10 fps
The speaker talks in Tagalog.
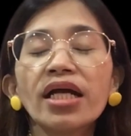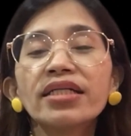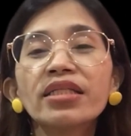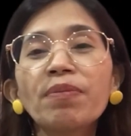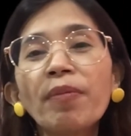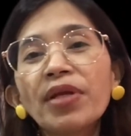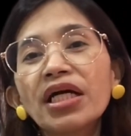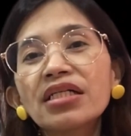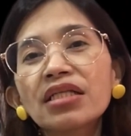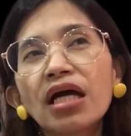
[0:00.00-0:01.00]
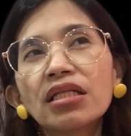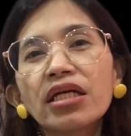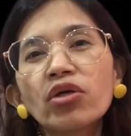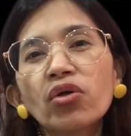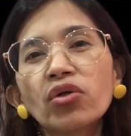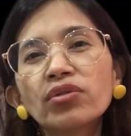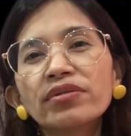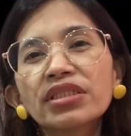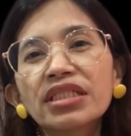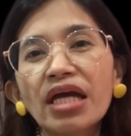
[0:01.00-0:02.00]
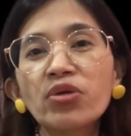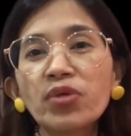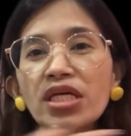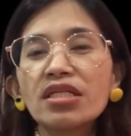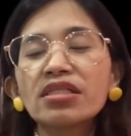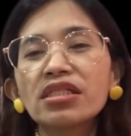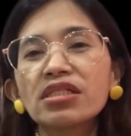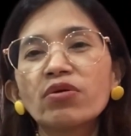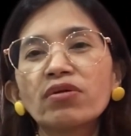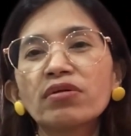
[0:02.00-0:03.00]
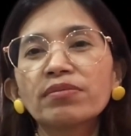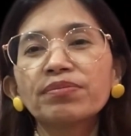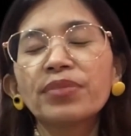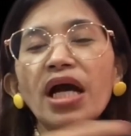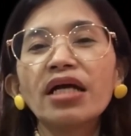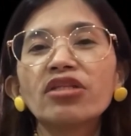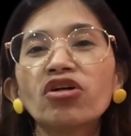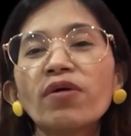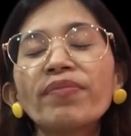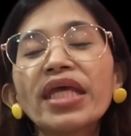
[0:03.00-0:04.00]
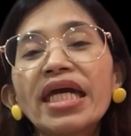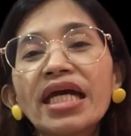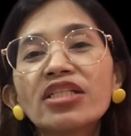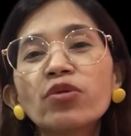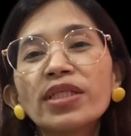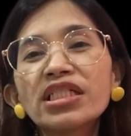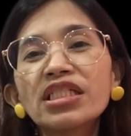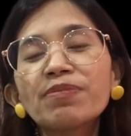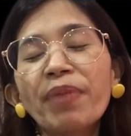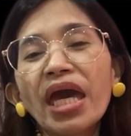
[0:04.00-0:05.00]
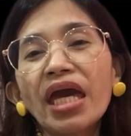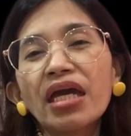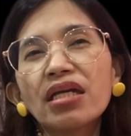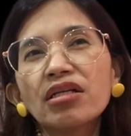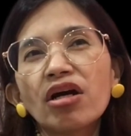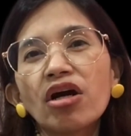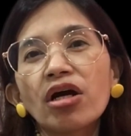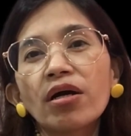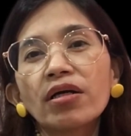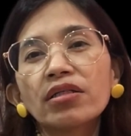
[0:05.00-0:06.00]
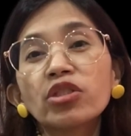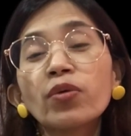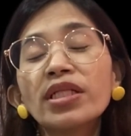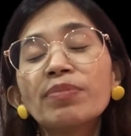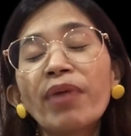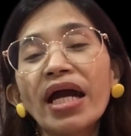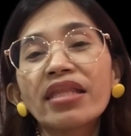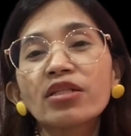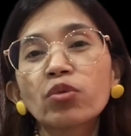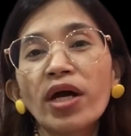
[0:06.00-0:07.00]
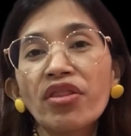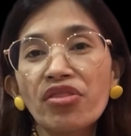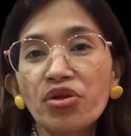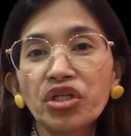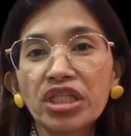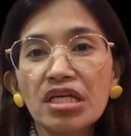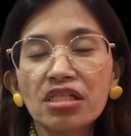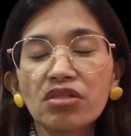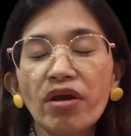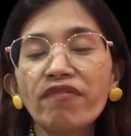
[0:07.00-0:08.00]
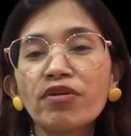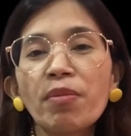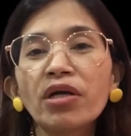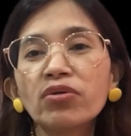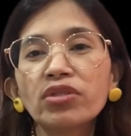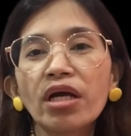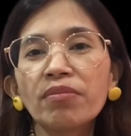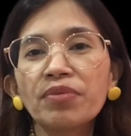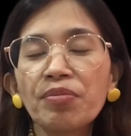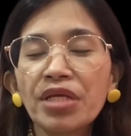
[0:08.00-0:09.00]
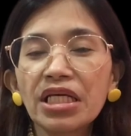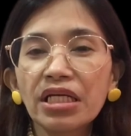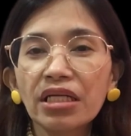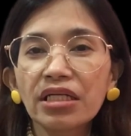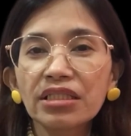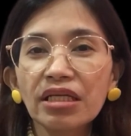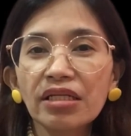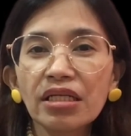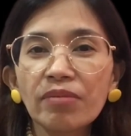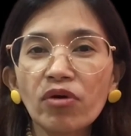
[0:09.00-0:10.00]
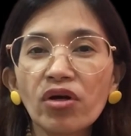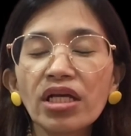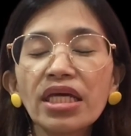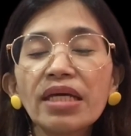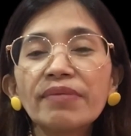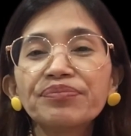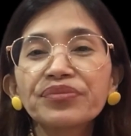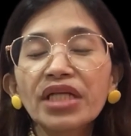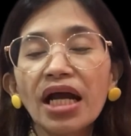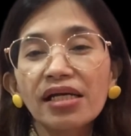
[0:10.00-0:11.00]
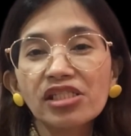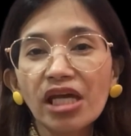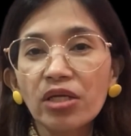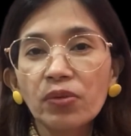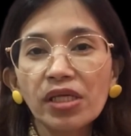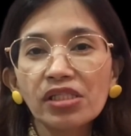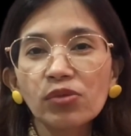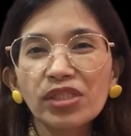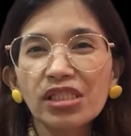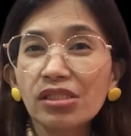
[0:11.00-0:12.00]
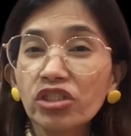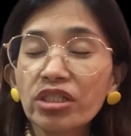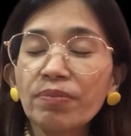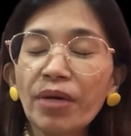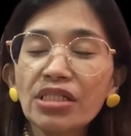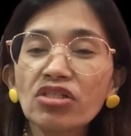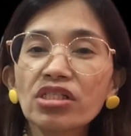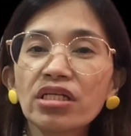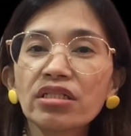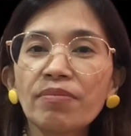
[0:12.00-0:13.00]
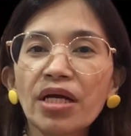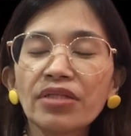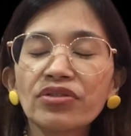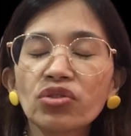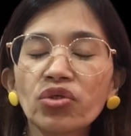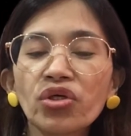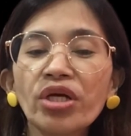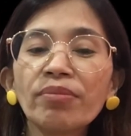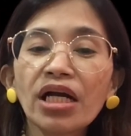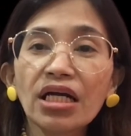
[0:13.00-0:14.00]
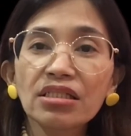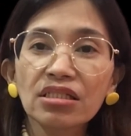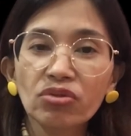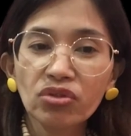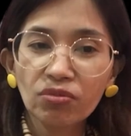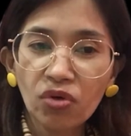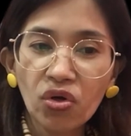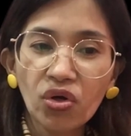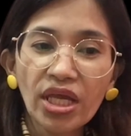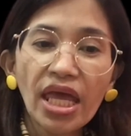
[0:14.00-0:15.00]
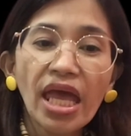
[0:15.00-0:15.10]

Hindi pa pala kasali yung sirens, yung paano. And you will just pay, uh, you will buy that one, 13. So every bakuna, bibili ka ng sarili mong uh, sirens, which is 13 pesos lang naman. So yun ang magastos mo.